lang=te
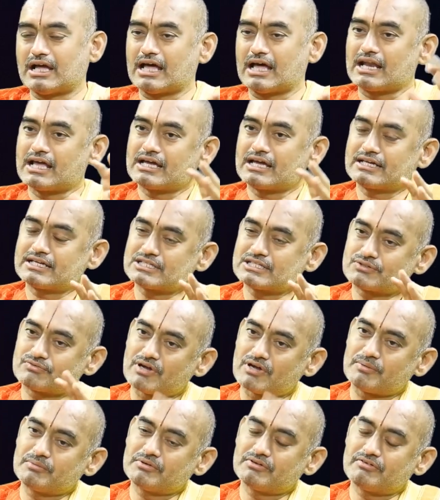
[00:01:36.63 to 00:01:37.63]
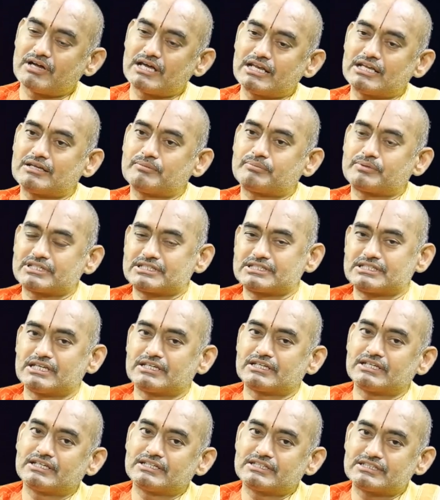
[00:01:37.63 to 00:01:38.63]
అలాగే స్వామివారికి
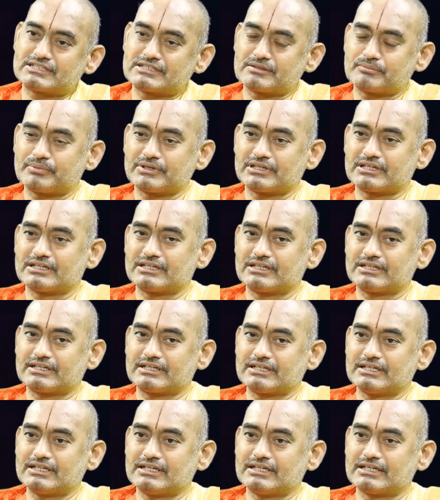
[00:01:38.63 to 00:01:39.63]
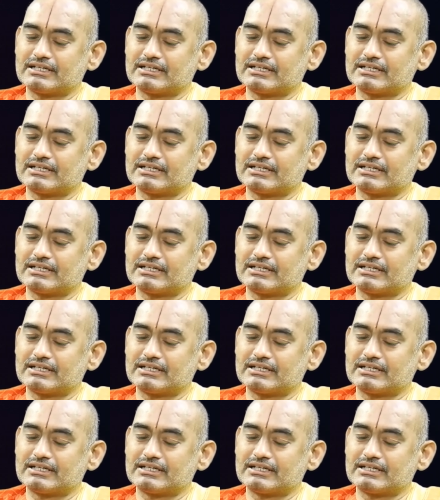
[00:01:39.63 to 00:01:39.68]
ప్రత్యేకించి చెప్పేది ఏంటంటే